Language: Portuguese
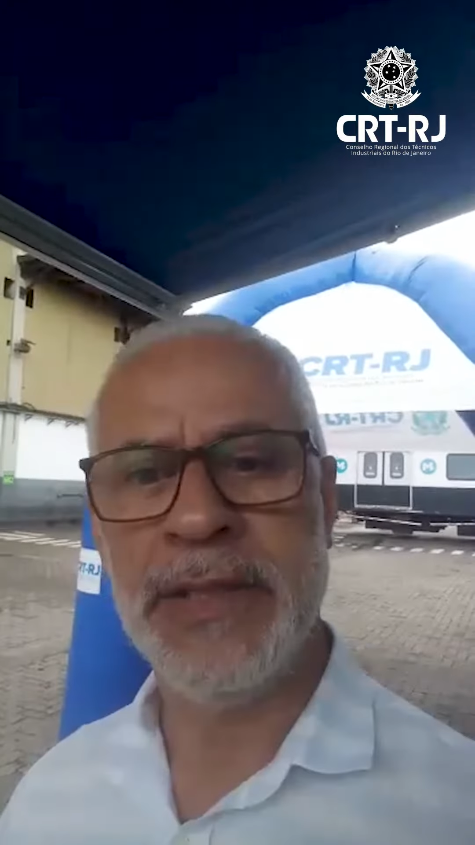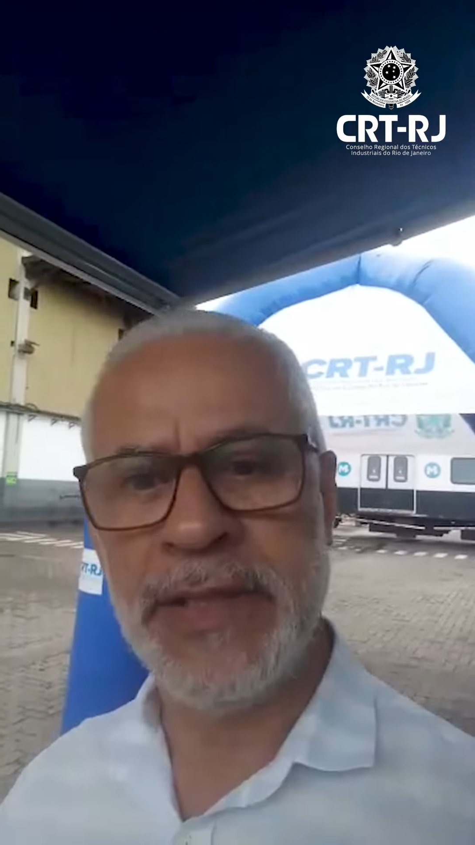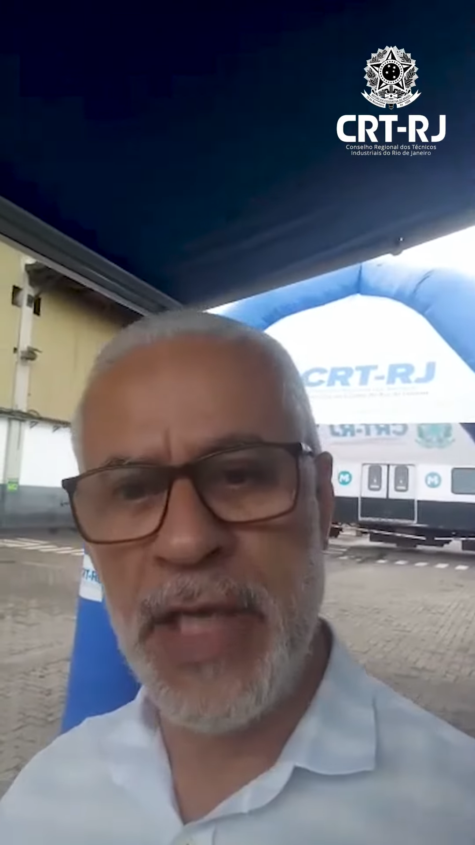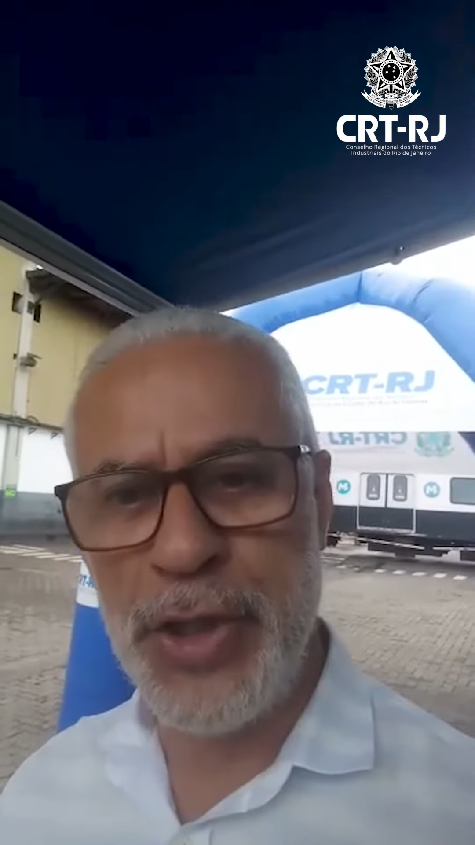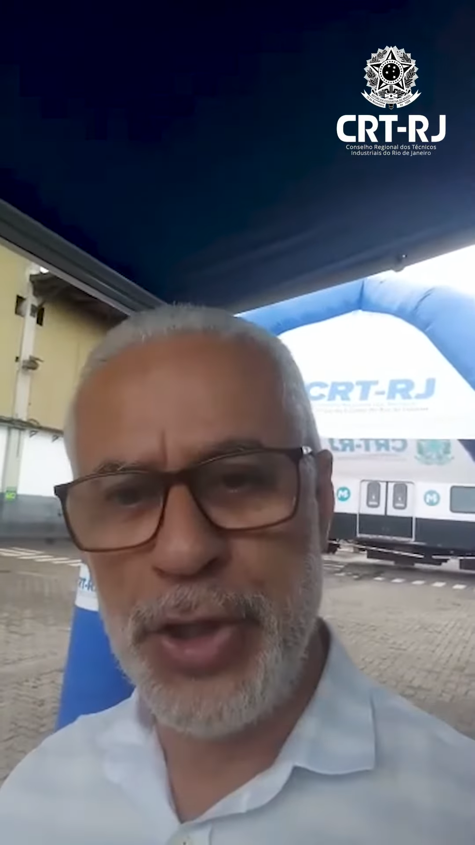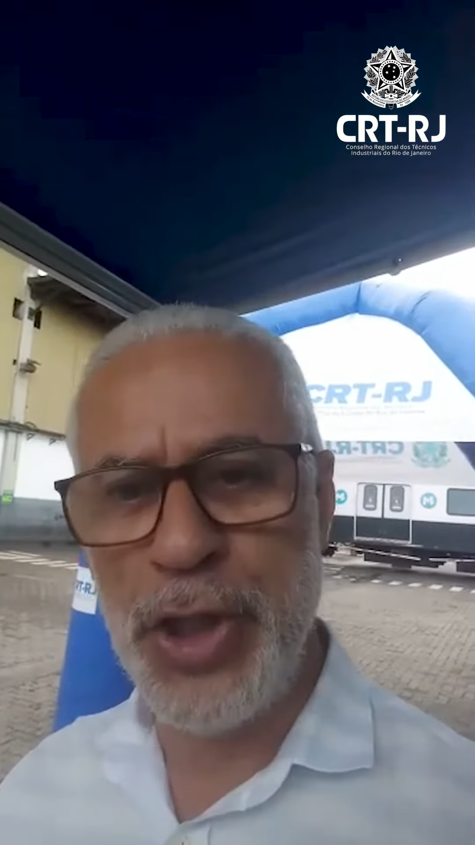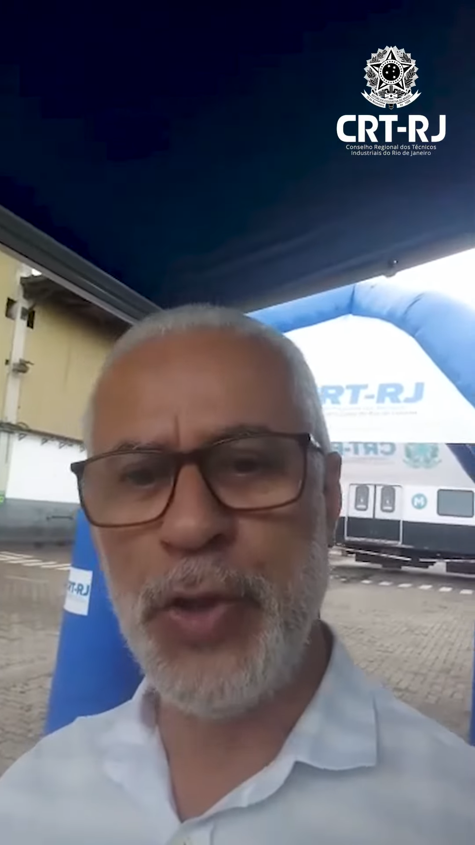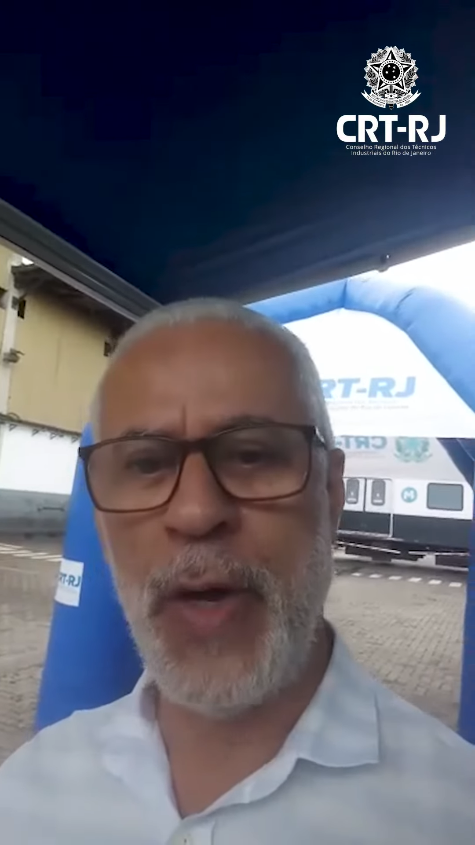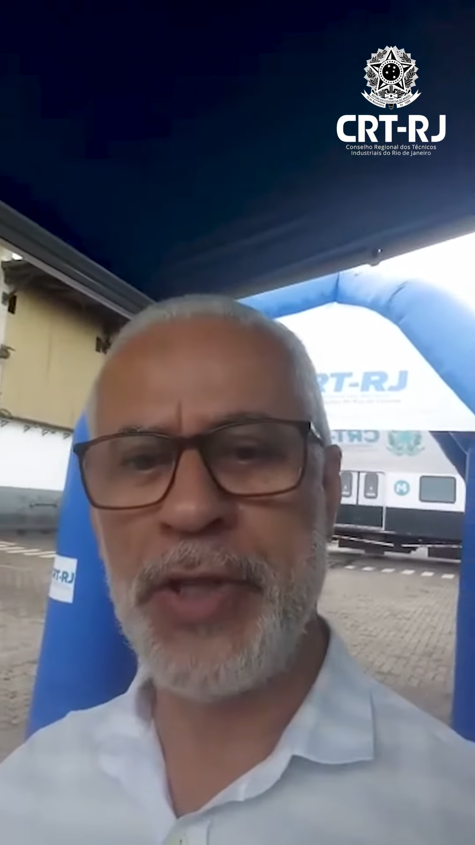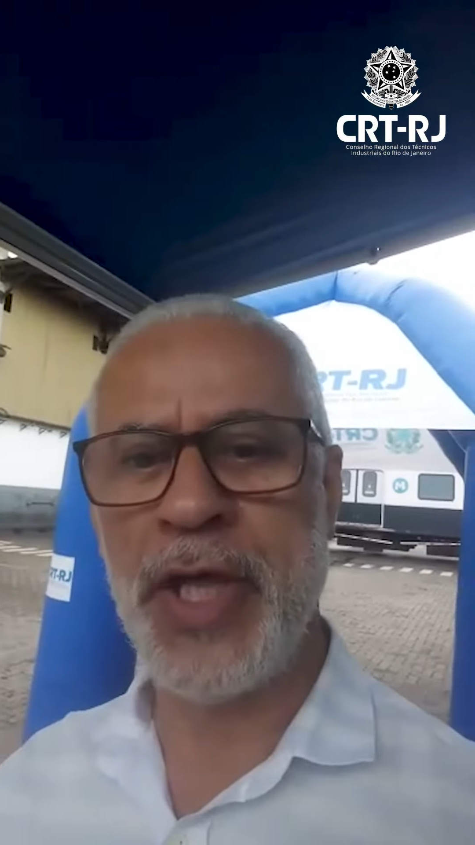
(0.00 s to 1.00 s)

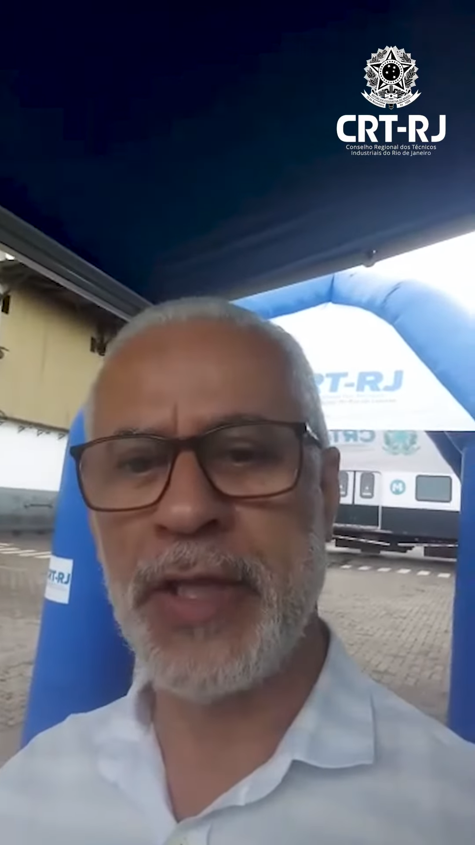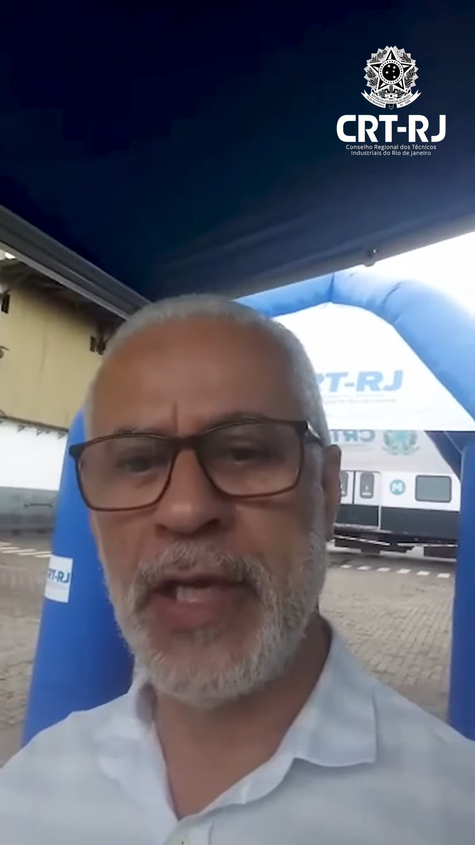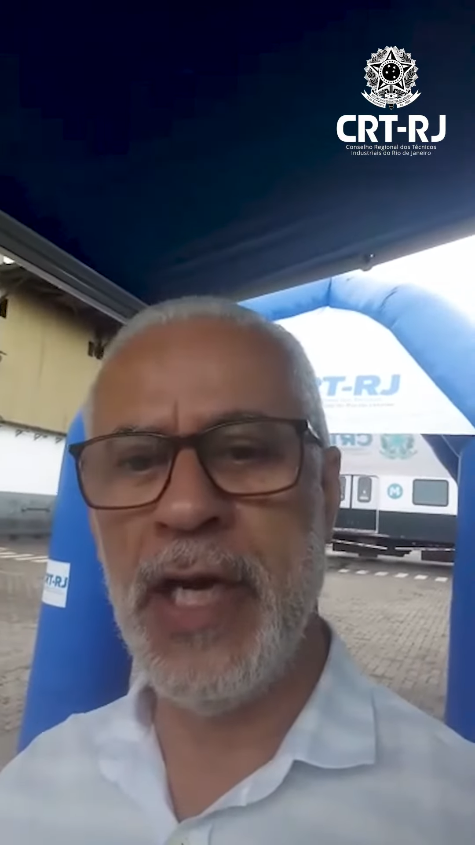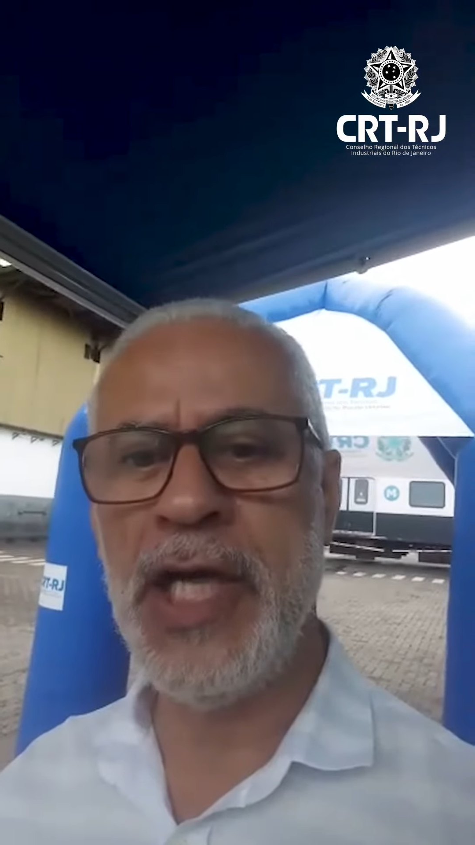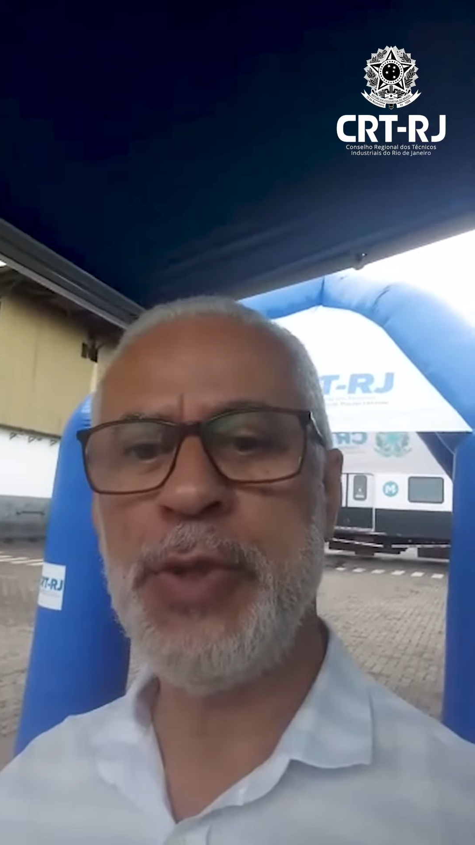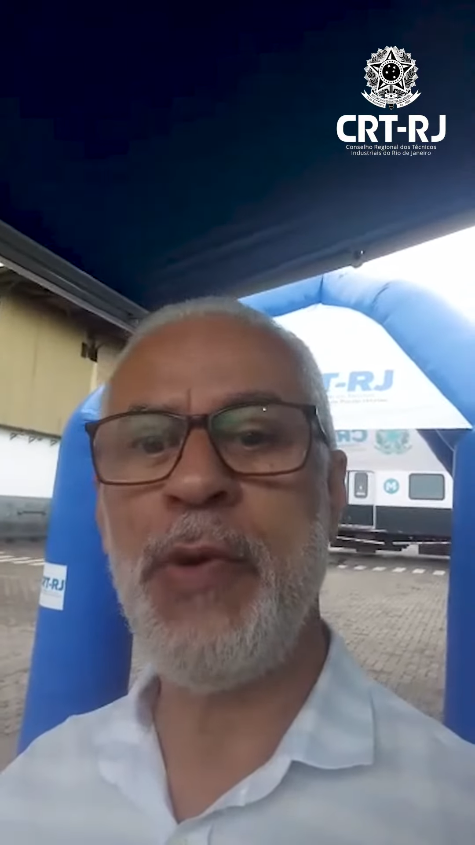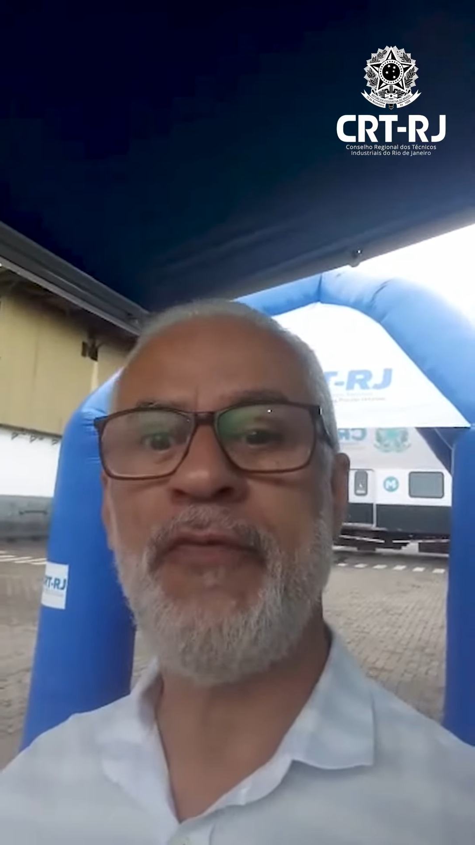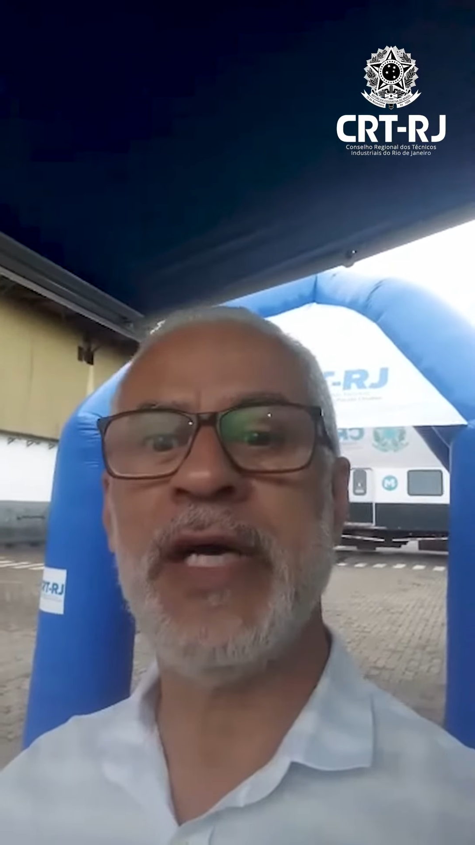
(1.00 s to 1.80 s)
cedido à Getransp